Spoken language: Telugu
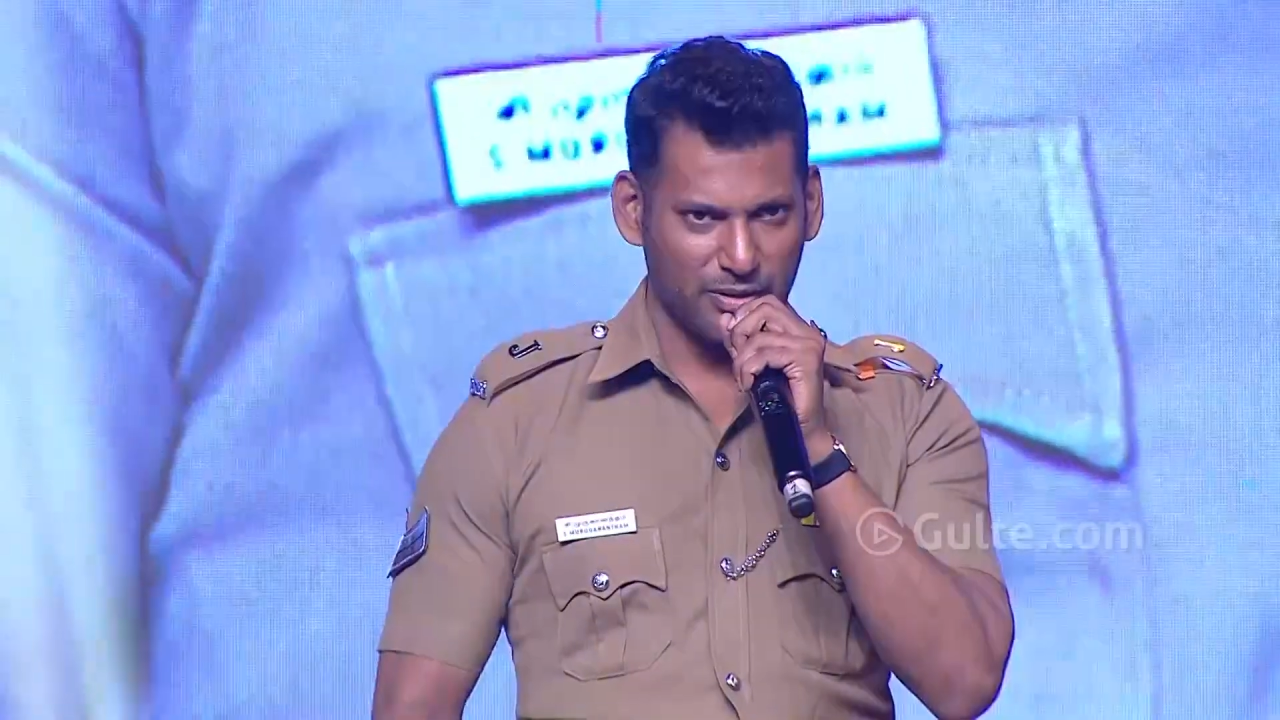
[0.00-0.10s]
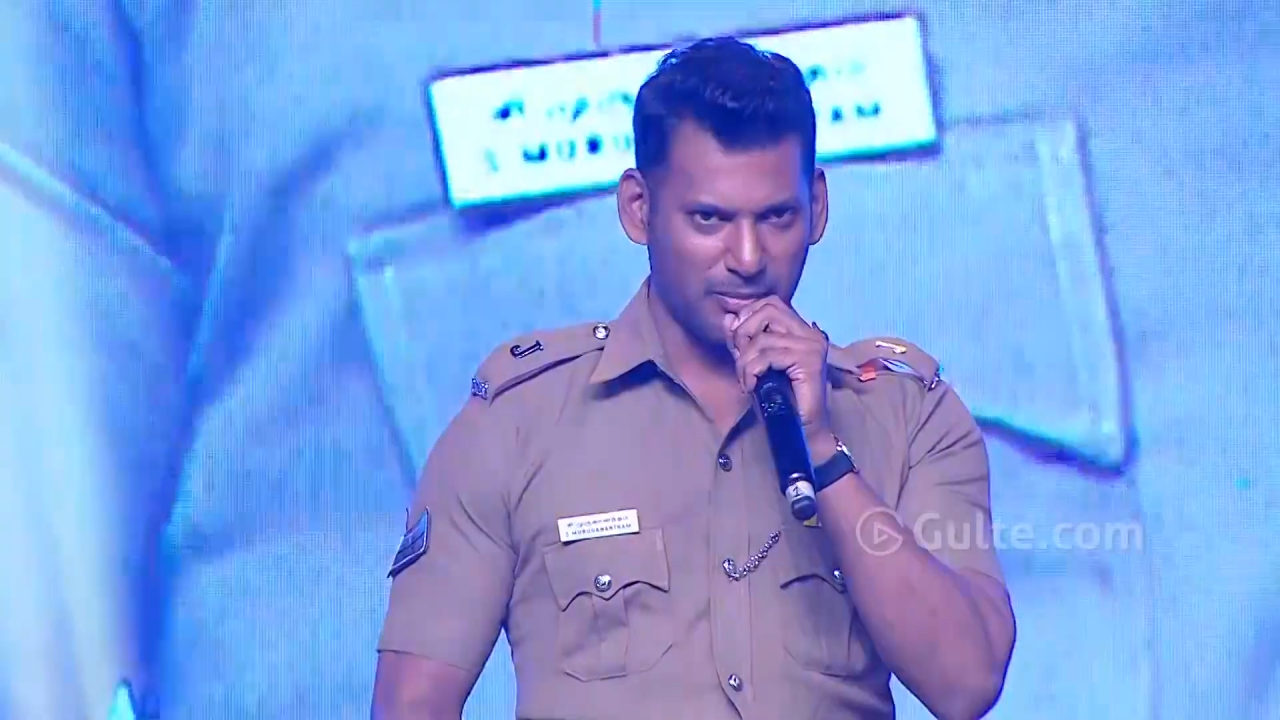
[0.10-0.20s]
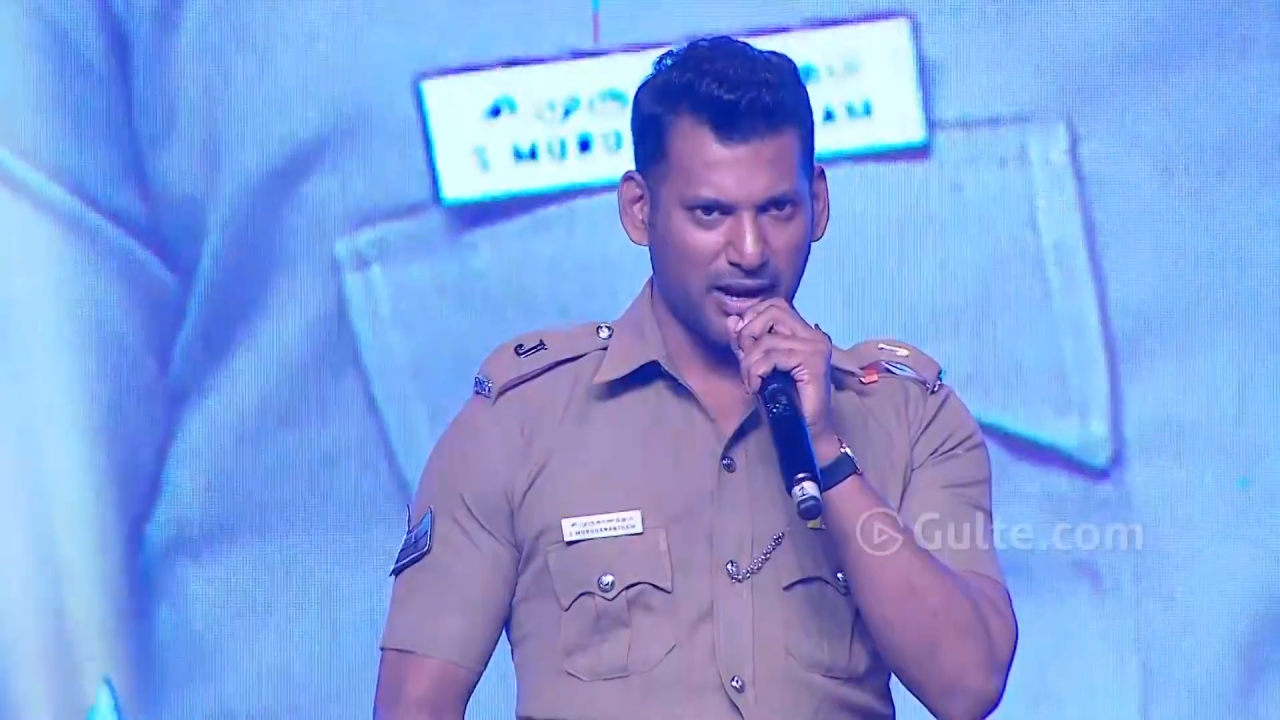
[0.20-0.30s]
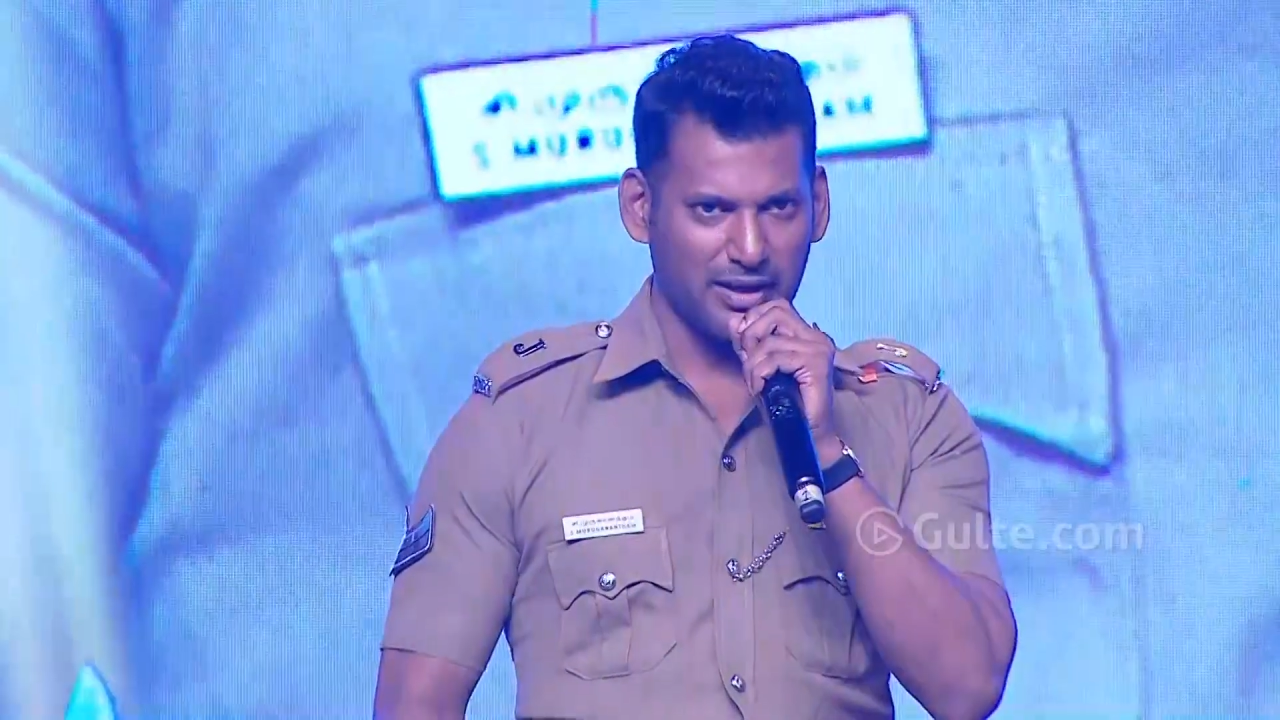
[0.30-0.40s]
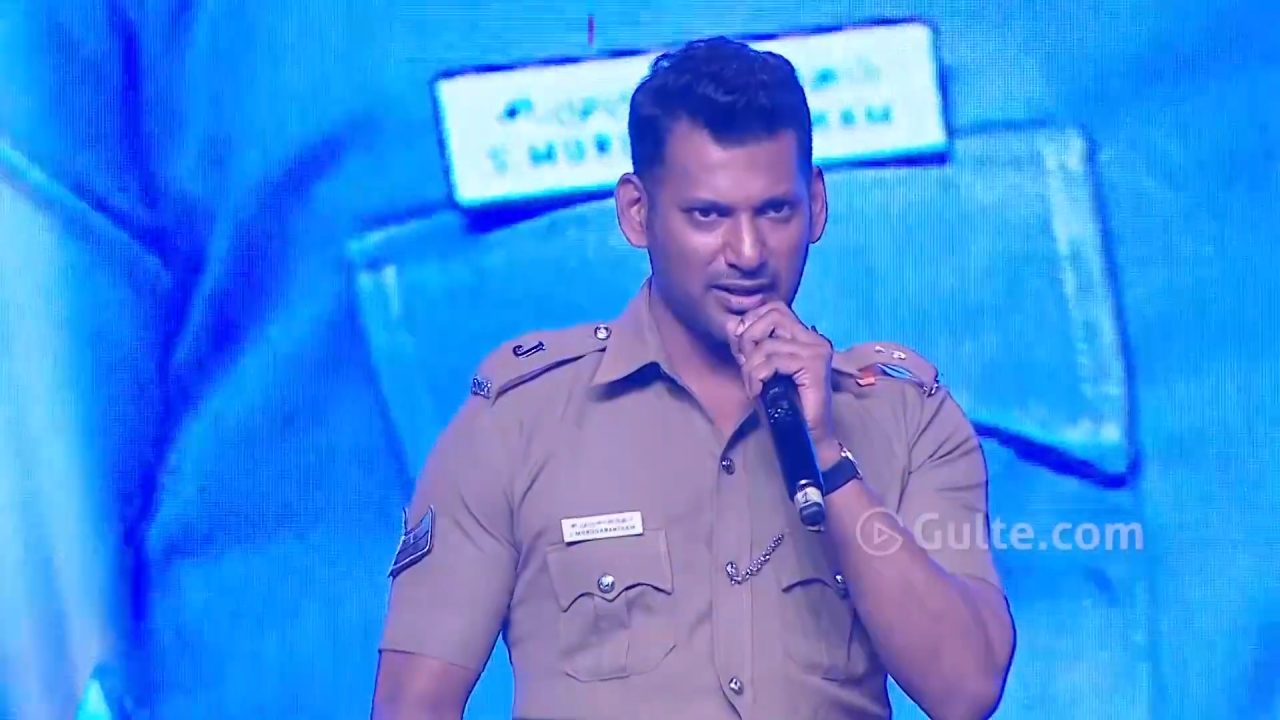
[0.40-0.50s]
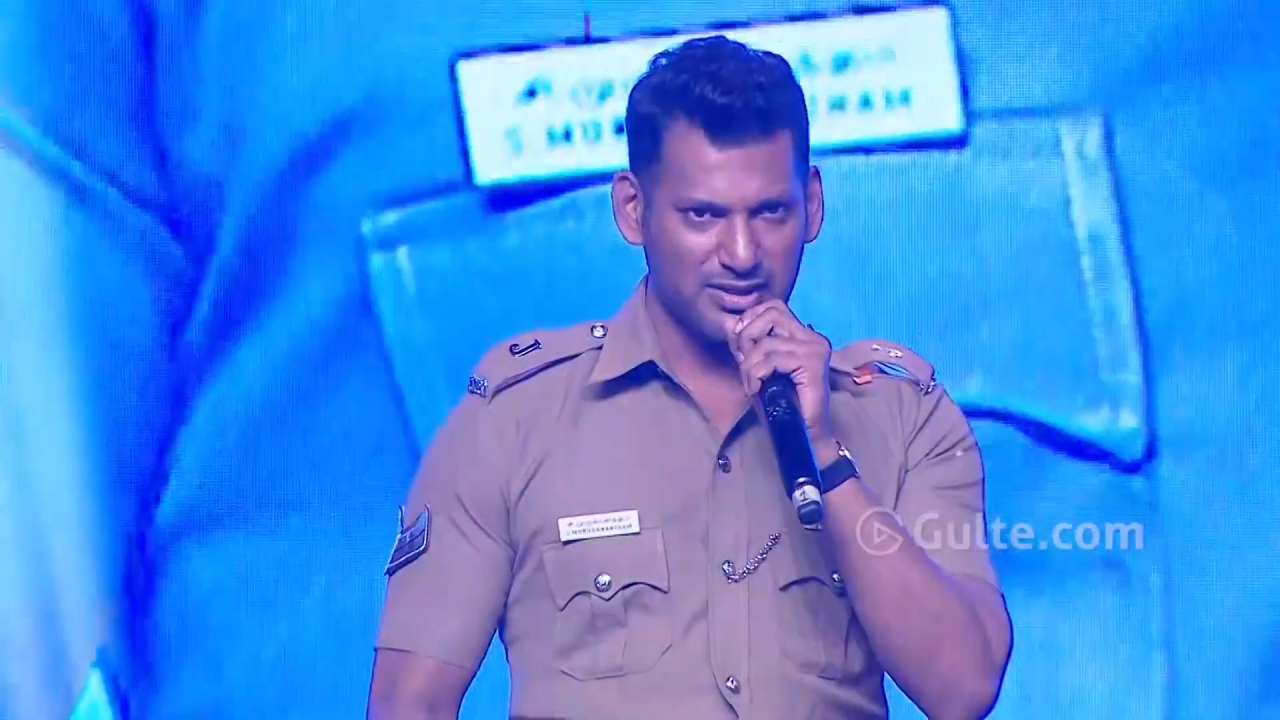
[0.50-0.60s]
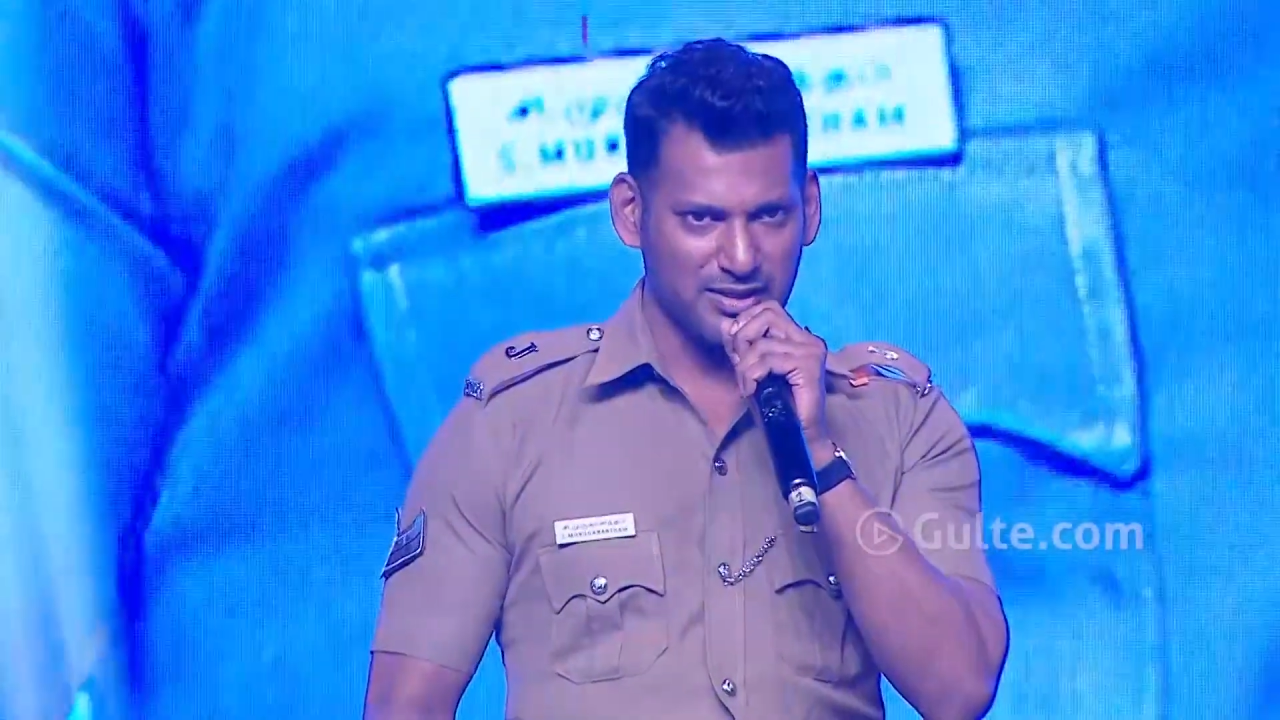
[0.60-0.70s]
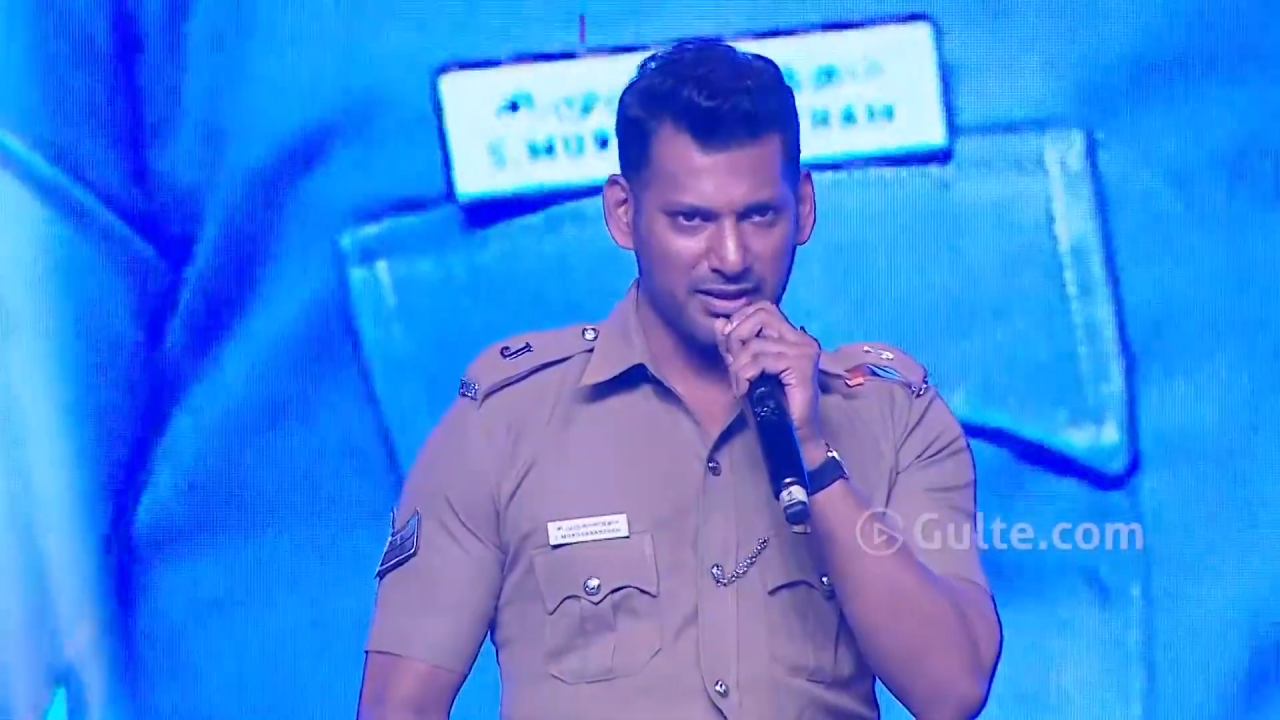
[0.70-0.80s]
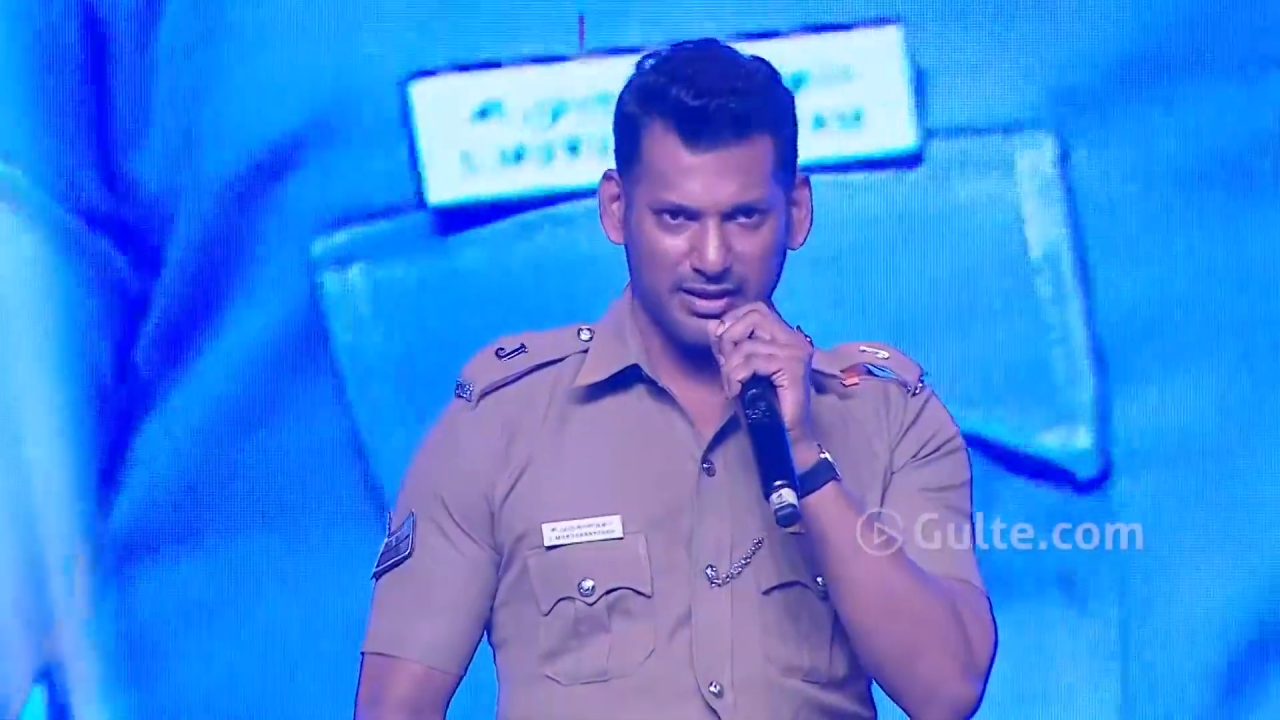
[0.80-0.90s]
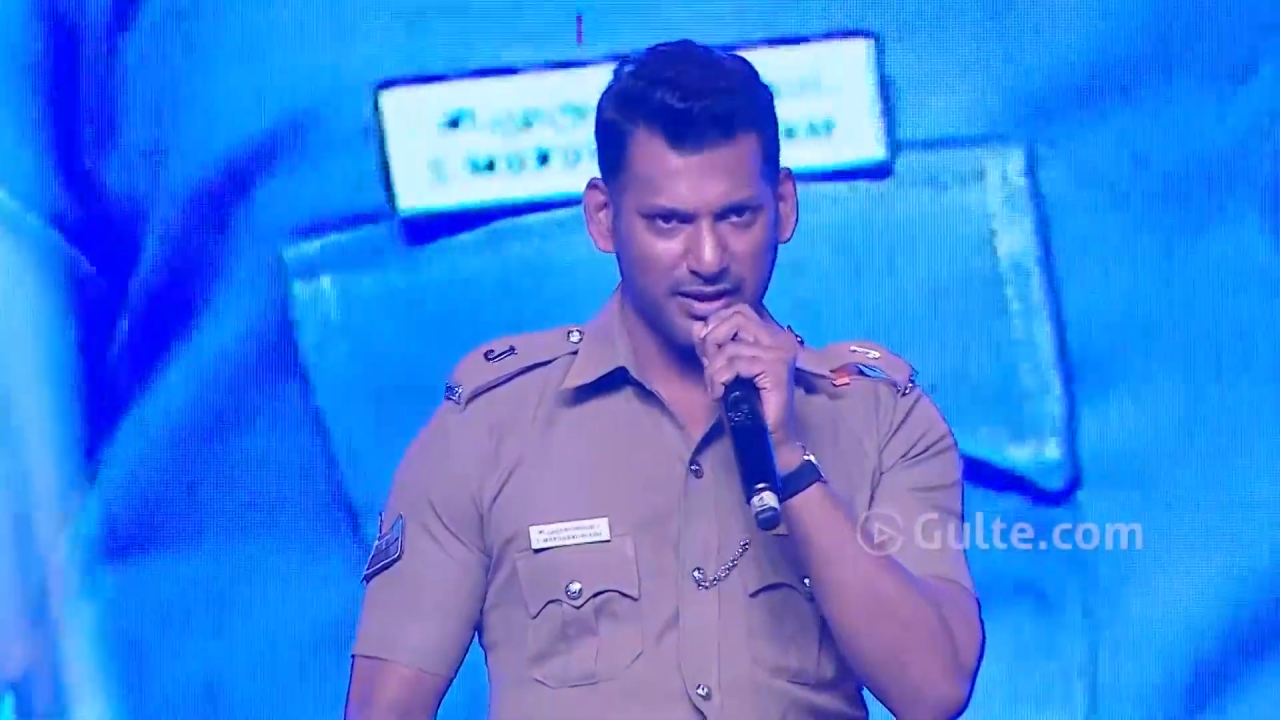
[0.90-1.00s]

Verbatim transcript: ఒక మాట ఇచ్చిందంటే